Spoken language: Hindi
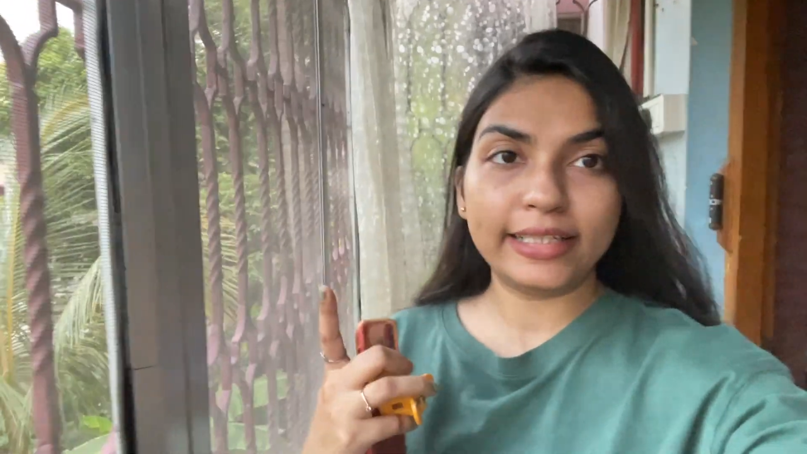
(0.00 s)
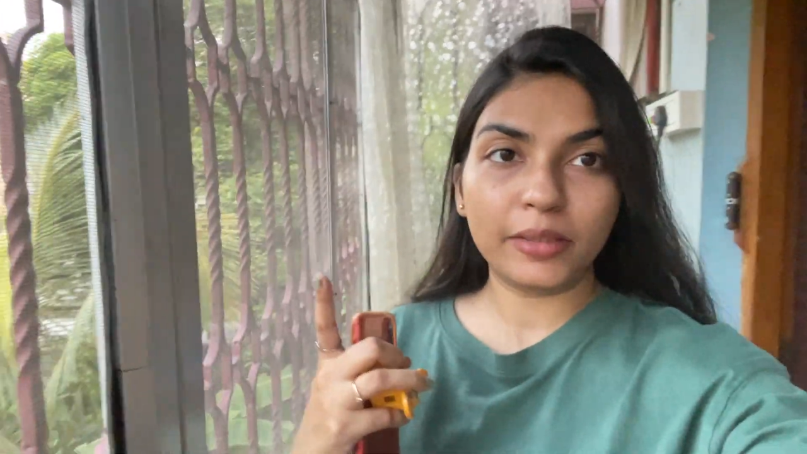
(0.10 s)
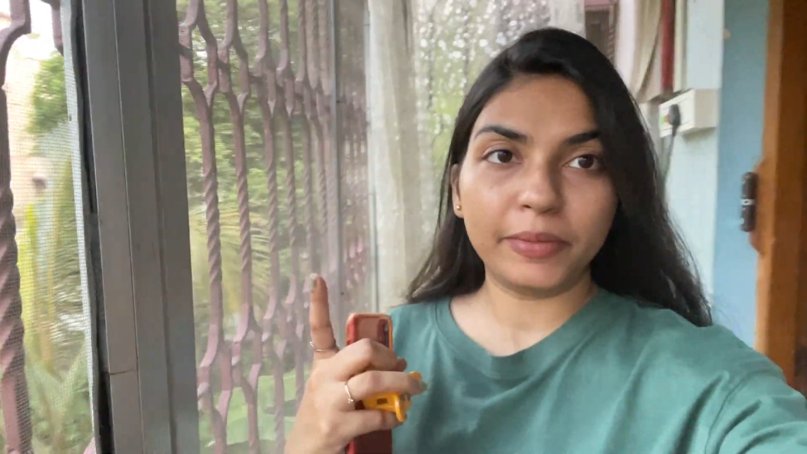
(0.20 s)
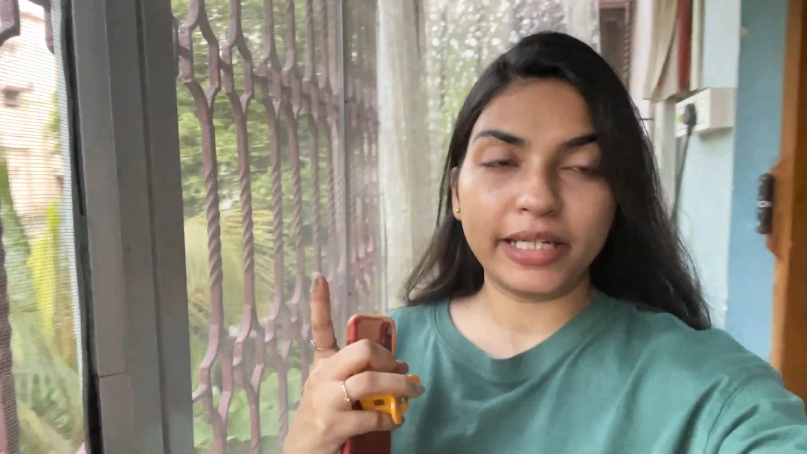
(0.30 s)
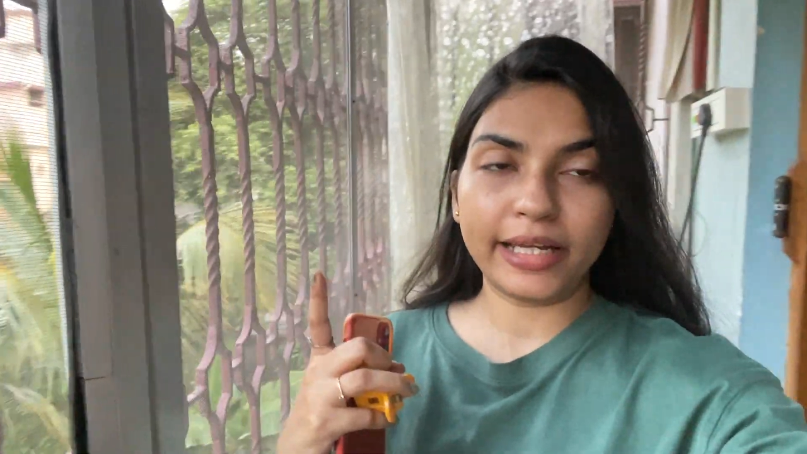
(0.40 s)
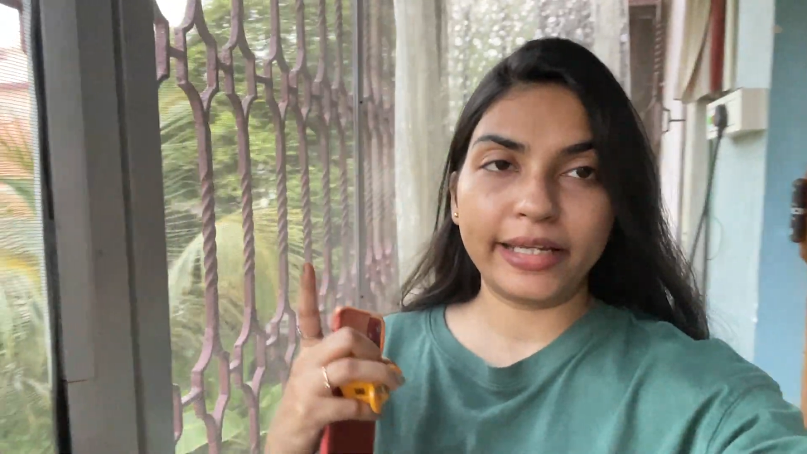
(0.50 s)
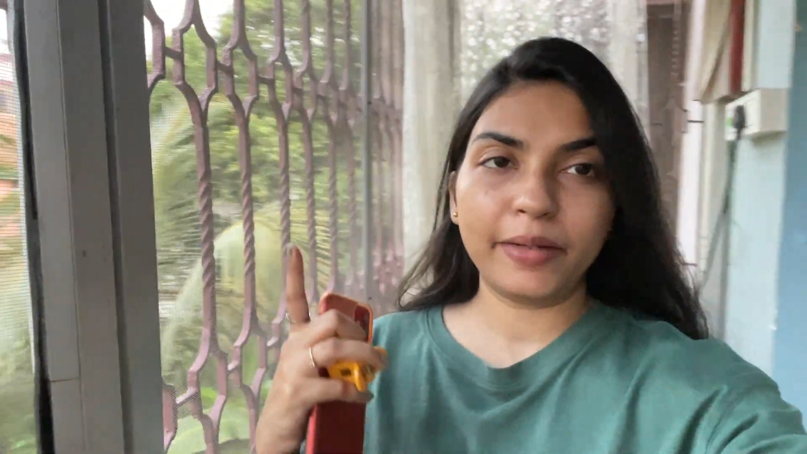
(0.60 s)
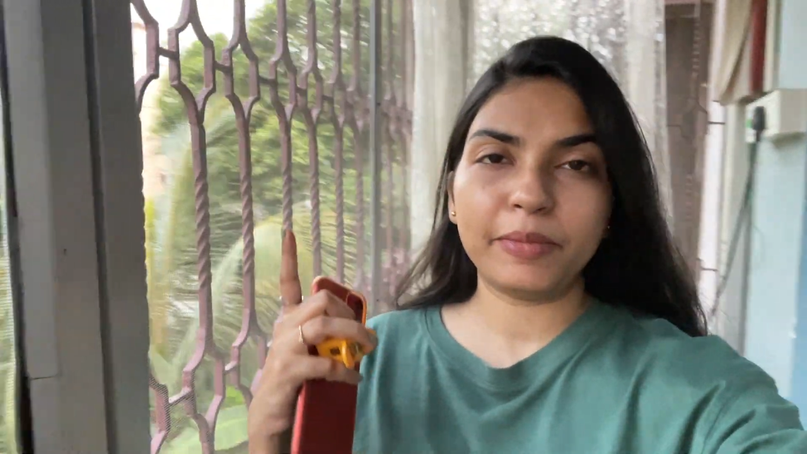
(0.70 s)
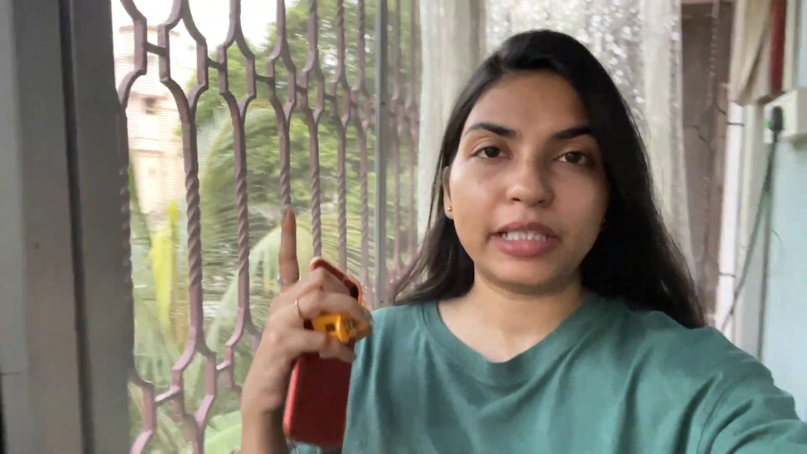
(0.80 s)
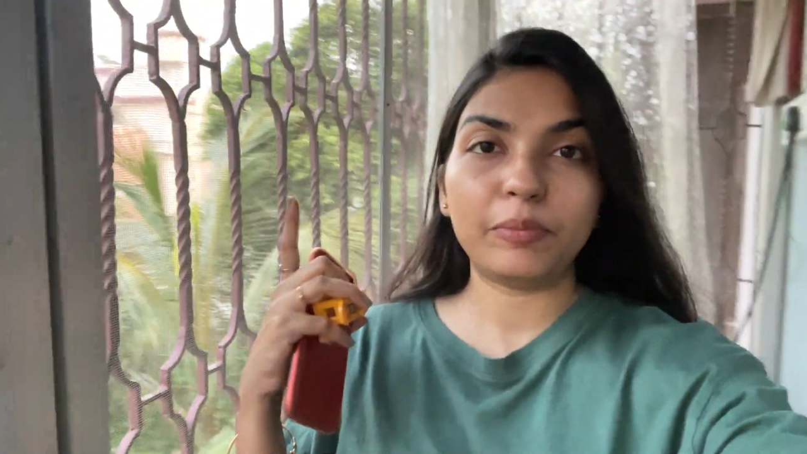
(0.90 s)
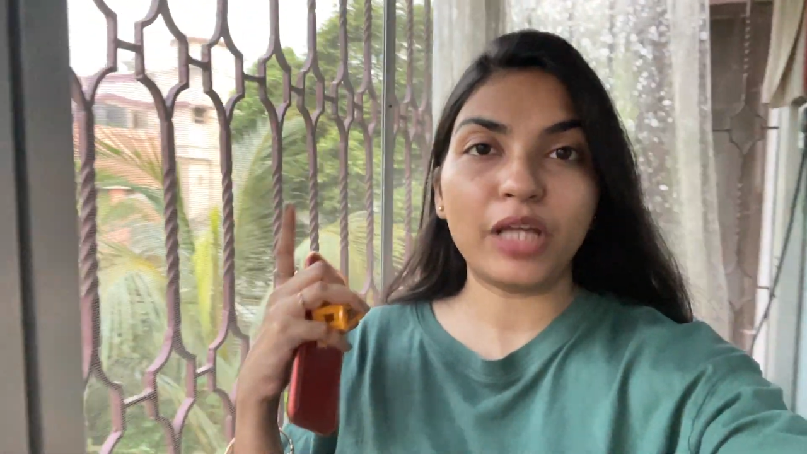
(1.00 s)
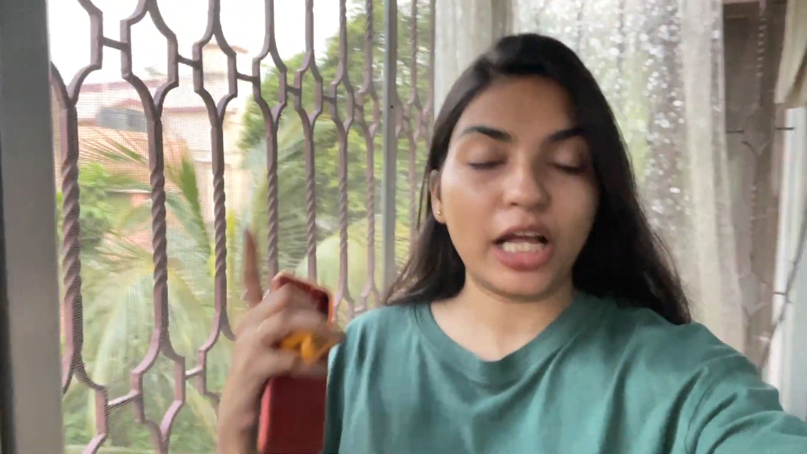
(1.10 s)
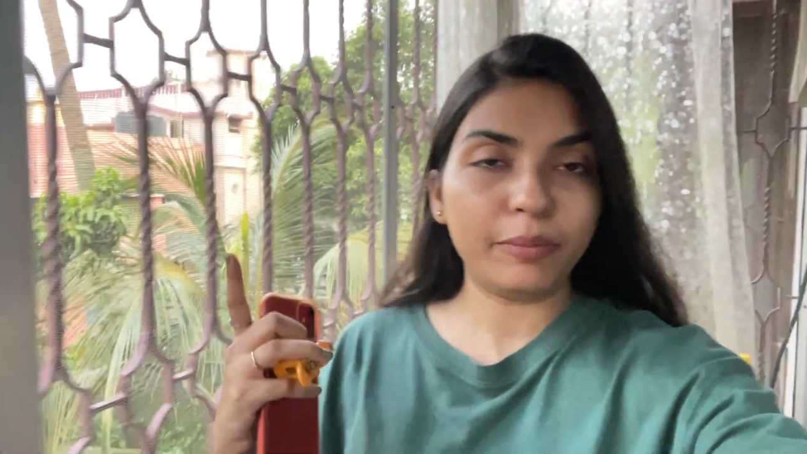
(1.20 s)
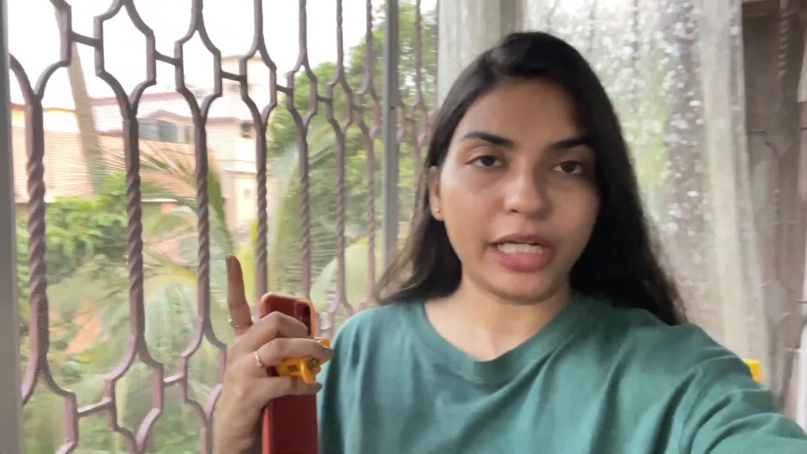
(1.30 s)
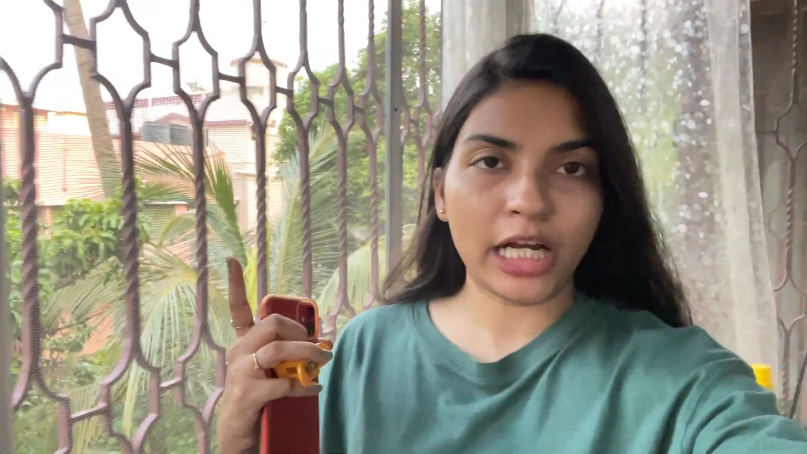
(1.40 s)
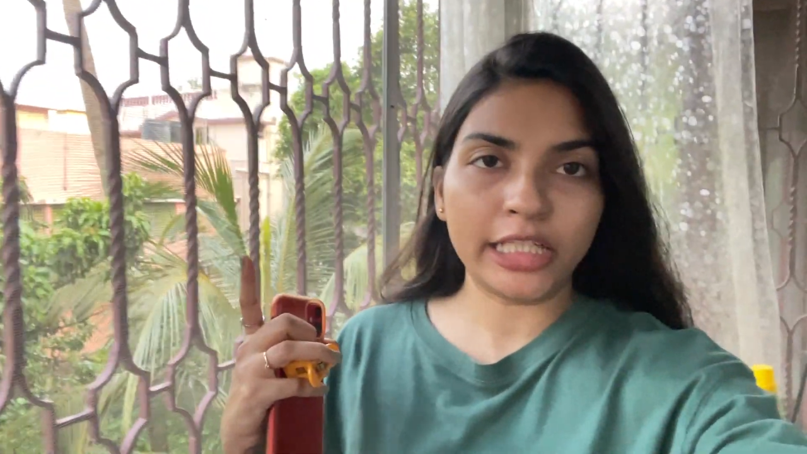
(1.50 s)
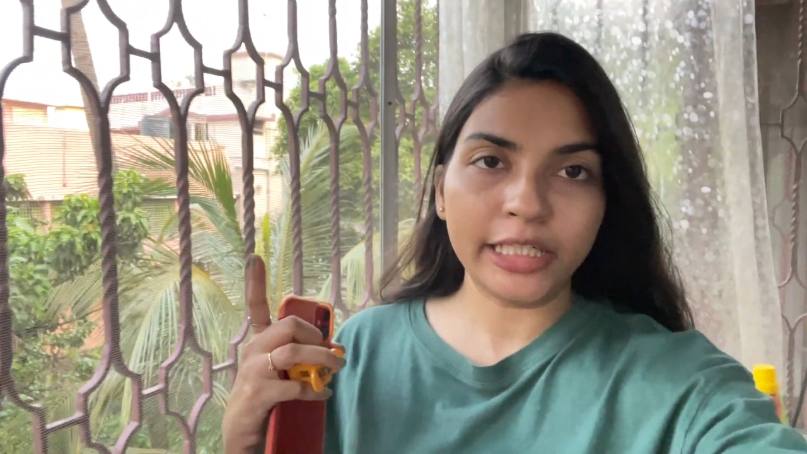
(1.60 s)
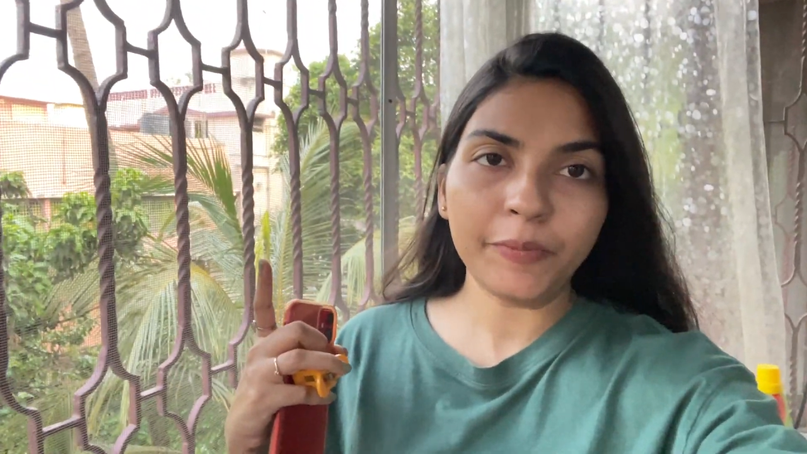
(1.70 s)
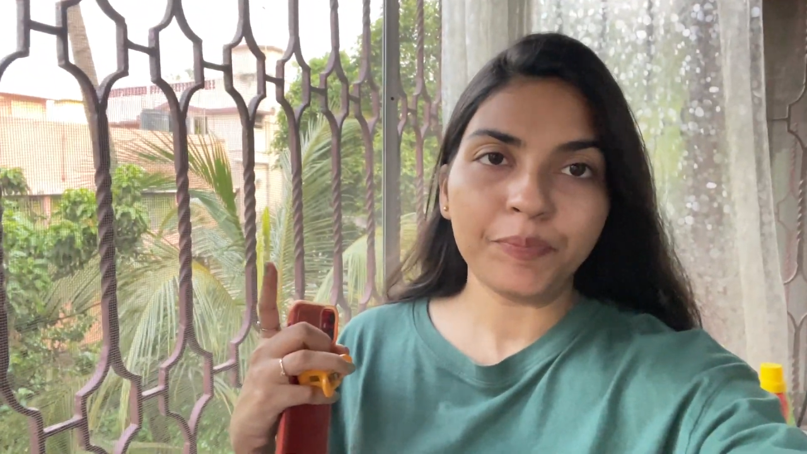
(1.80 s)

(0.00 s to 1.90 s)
दाल बनाएंगे मतलब दाल मखानी